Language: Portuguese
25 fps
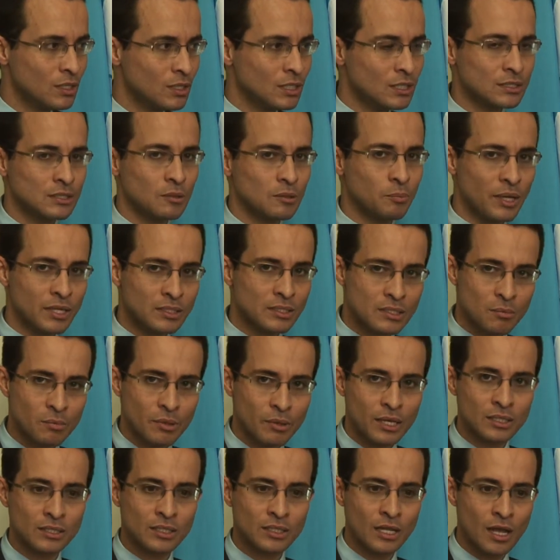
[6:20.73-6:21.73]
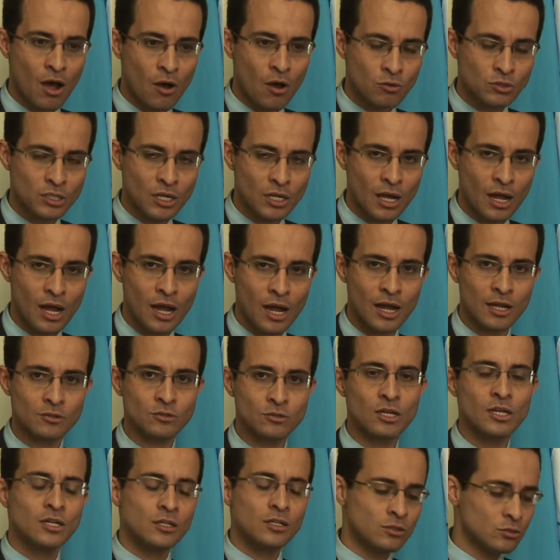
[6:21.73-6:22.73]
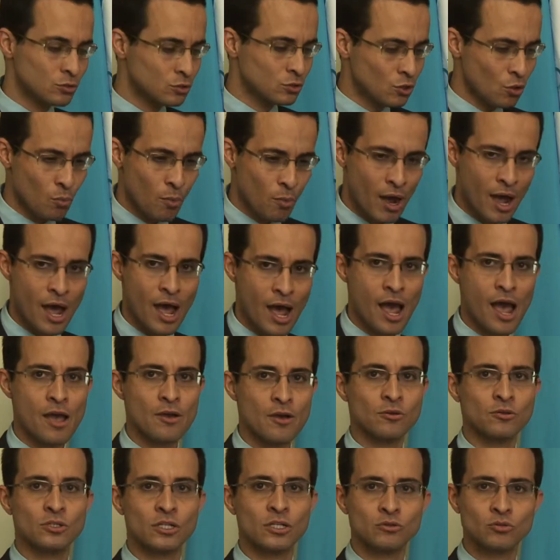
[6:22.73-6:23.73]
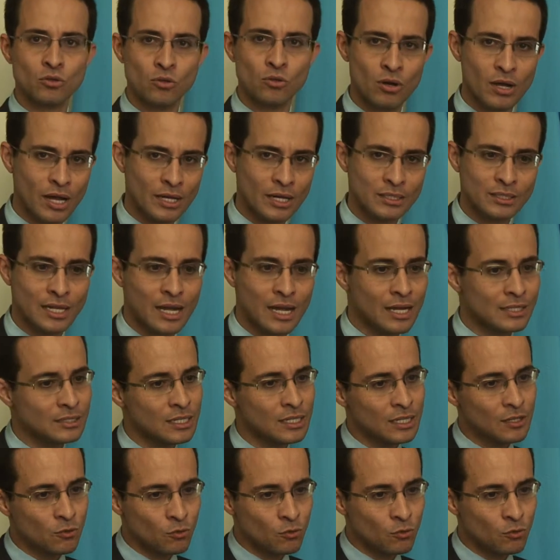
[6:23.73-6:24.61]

Se perceber que tem algo de errado no seu bairro, na sua localidade,